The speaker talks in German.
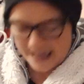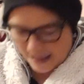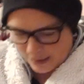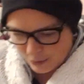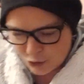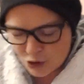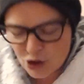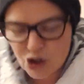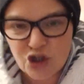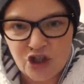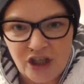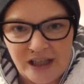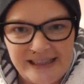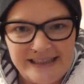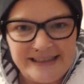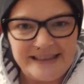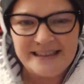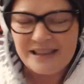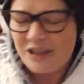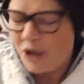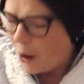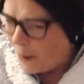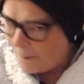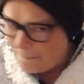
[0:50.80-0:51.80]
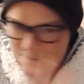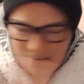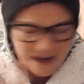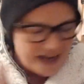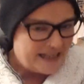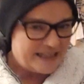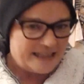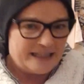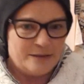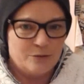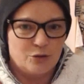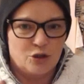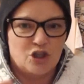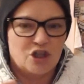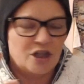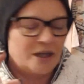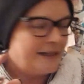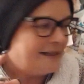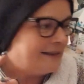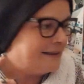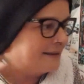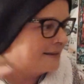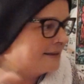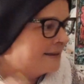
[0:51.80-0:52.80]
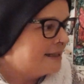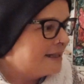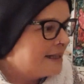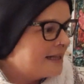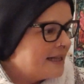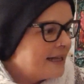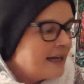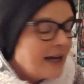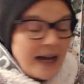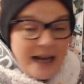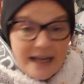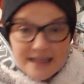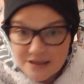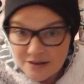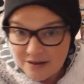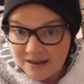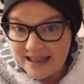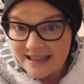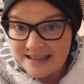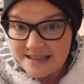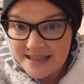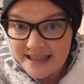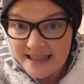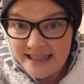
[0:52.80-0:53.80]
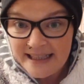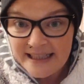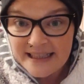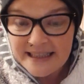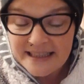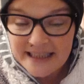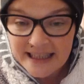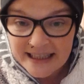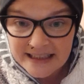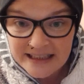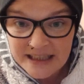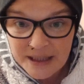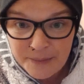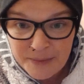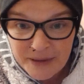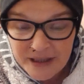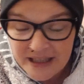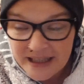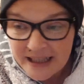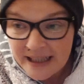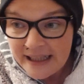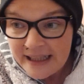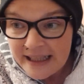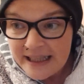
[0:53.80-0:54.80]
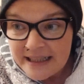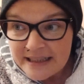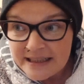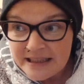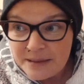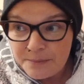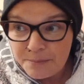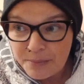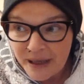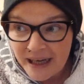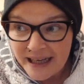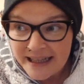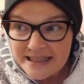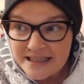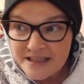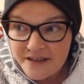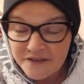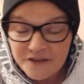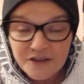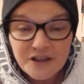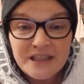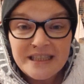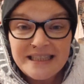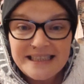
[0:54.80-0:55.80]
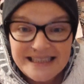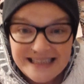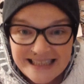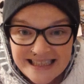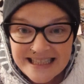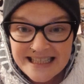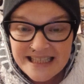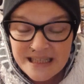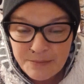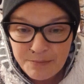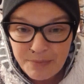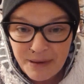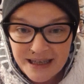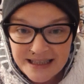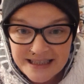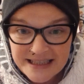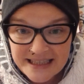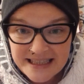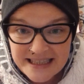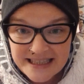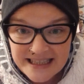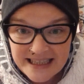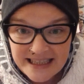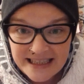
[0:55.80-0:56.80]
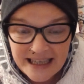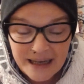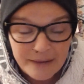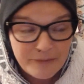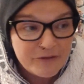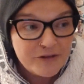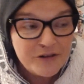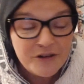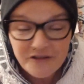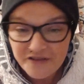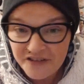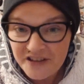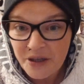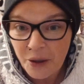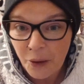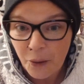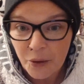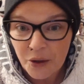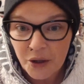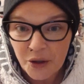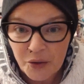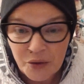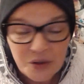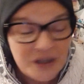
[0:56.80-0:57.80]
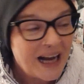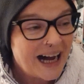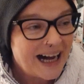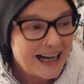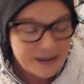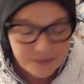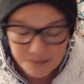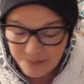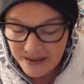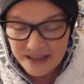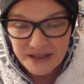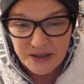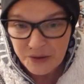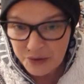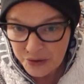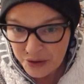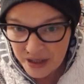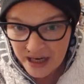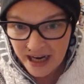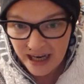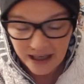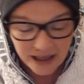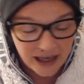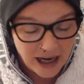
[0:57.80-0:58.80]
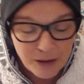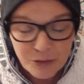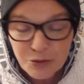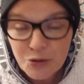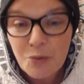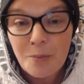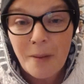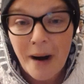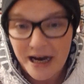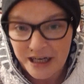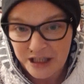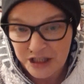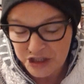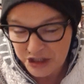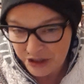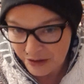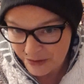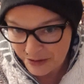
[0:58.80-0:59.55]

ausschalten, komplett ausschalten. Also ganz ehrlich, nachdem ich die Preise von den Disney-Bars gesehen habe für 4 Euro, da hat mein Hirn automatisch